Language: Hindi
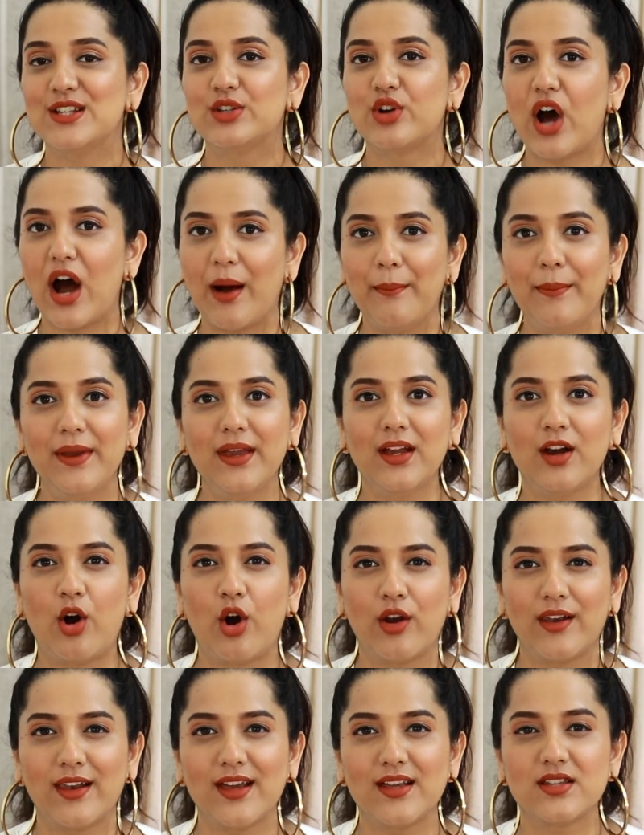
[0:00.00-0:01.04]
सो so, आप भी
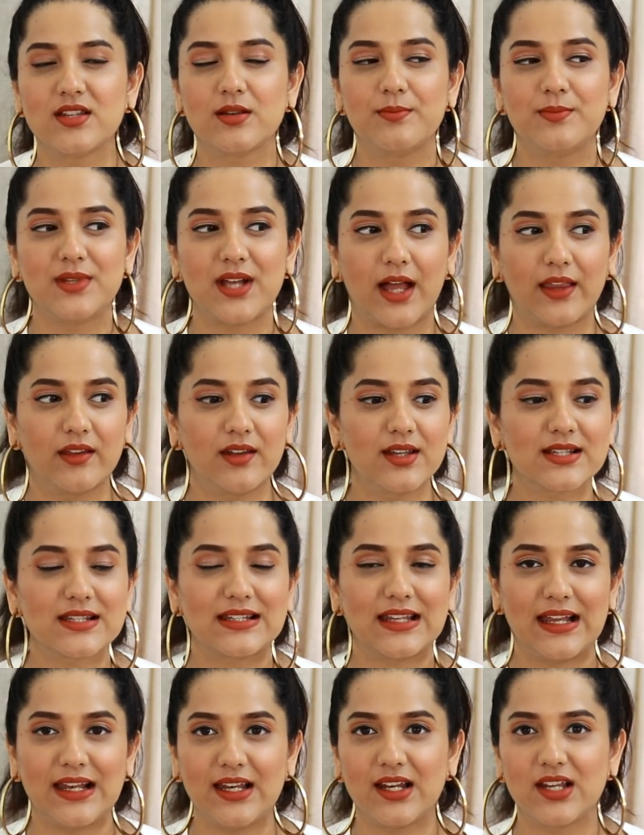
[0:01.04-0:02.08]
ऑनलाइन जब ज़्यादा रिस्क
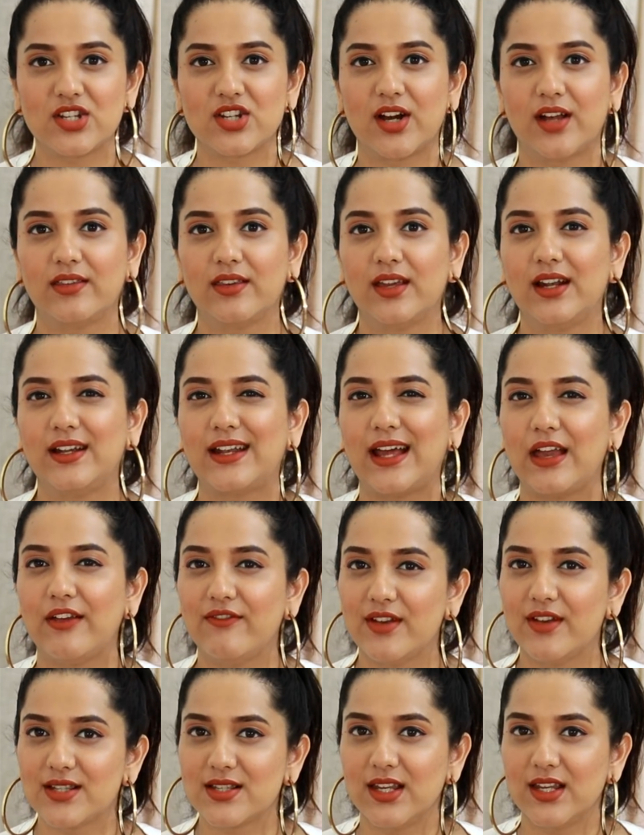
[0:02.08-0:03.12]
नहीं लेना चाहते हैं
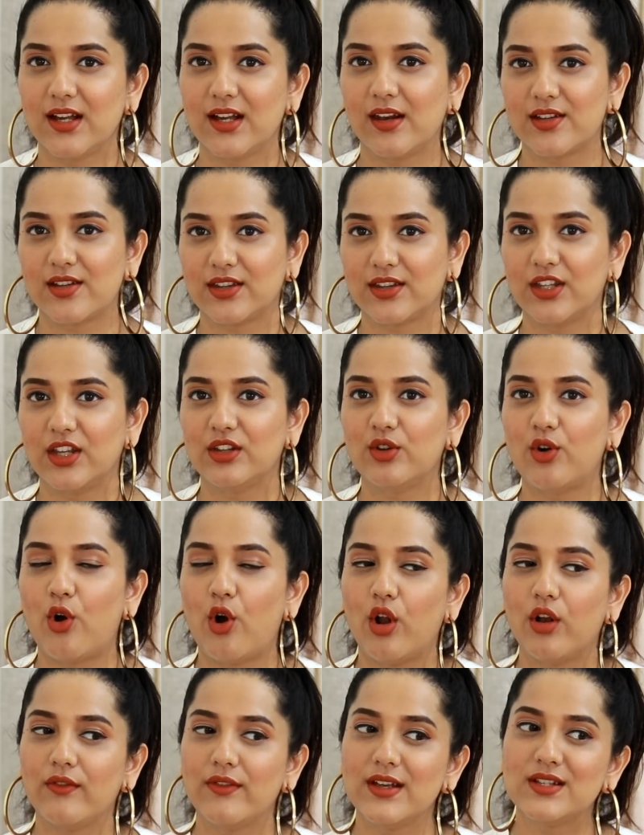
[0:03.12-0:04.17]
टाइम वेस्ट नहीं करना चाहते हैं तो
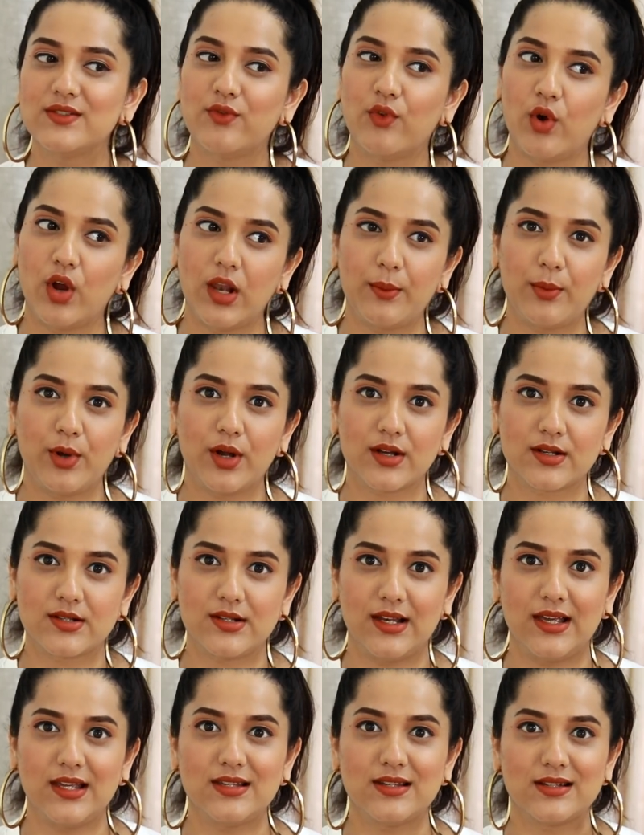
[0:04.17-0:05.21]
ऑलवेज़ वो वाले प्रोडक्ट्स
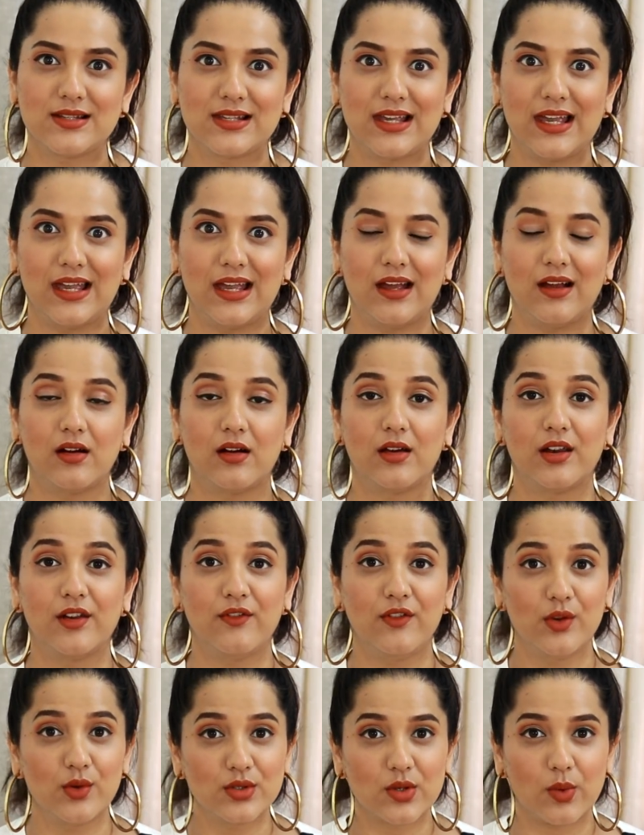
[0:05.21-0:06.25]
लें जिसके
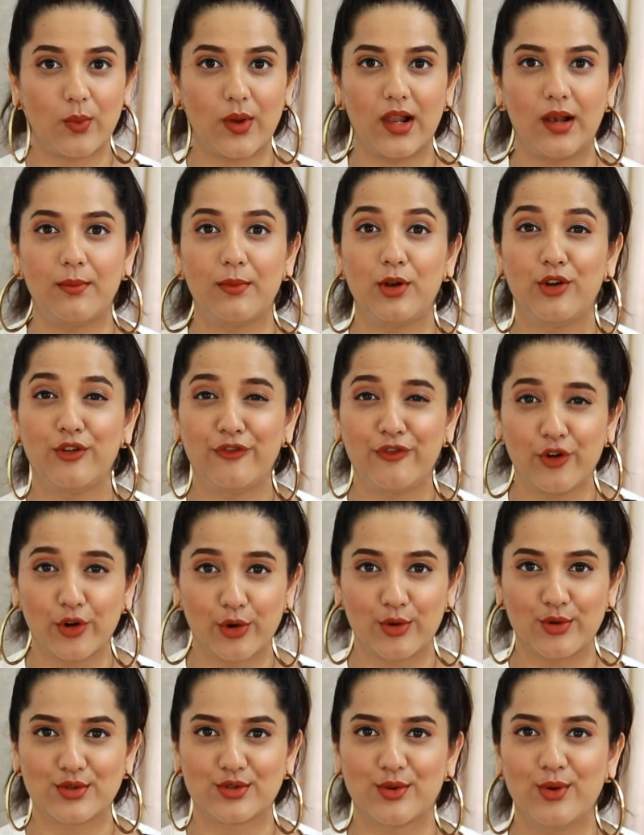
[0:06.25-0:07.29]
रिव्यूज़ uh, अवेलेबल हो
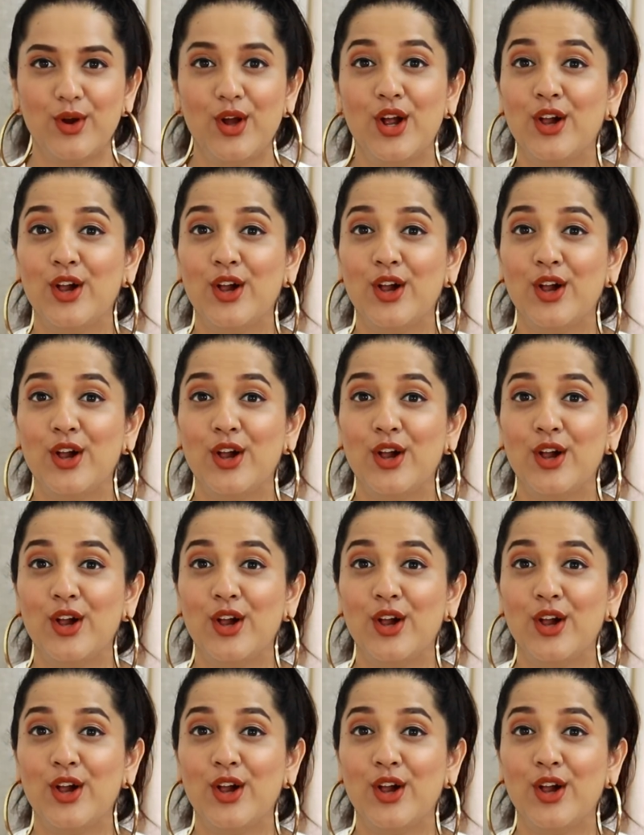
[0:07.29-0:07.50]
फोटोज़ हो